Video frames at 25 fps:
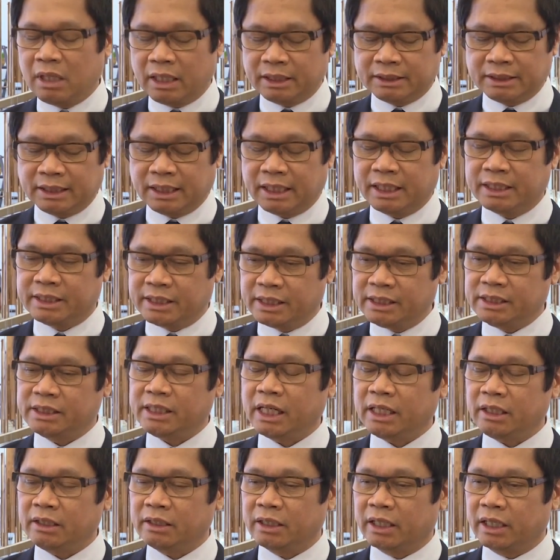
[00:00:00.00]
và cũng là những
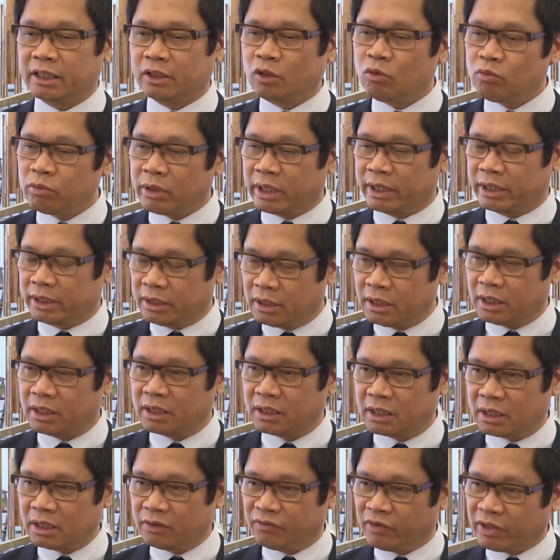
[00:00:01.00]
cái chính sách để thúc
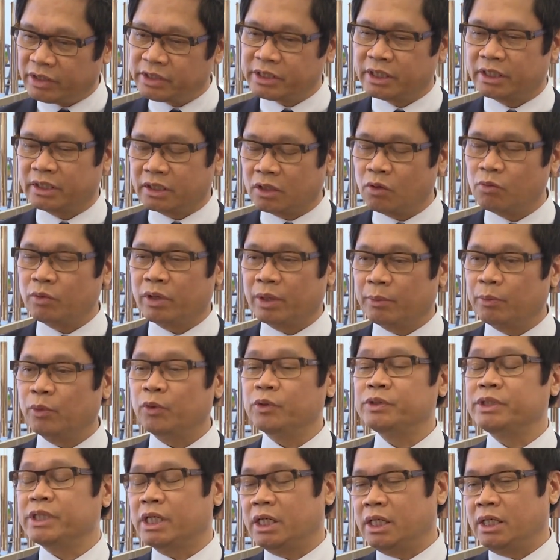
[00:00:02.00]
đẩy được cái phát triển
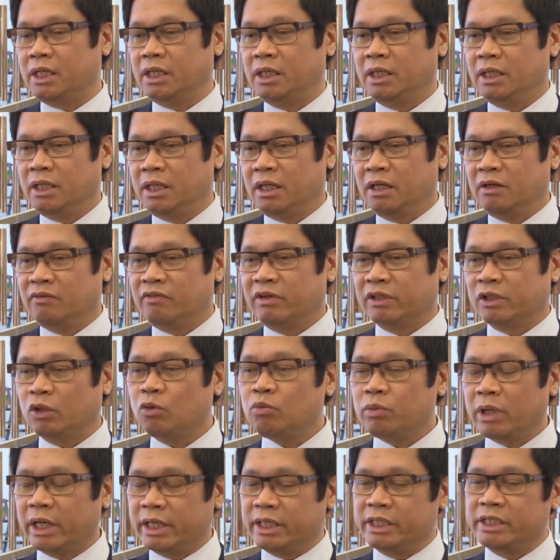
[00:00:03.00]
công nghiệp hỗ trợ
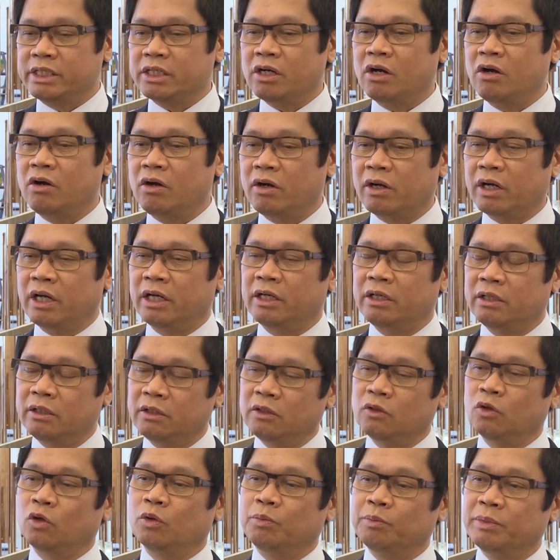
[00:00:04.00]
và thúc đẩy cho
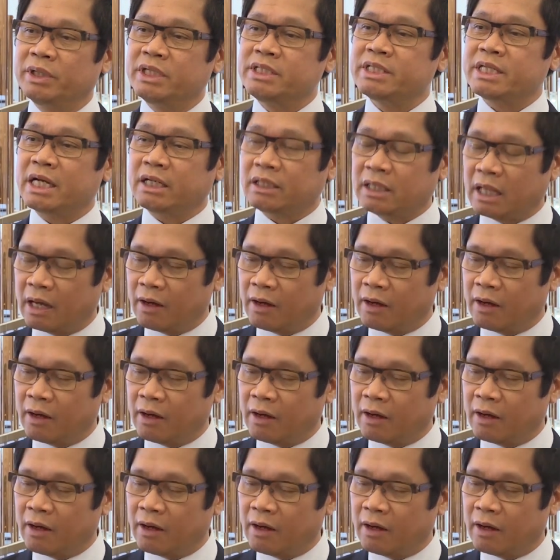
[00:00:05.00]
cái đổi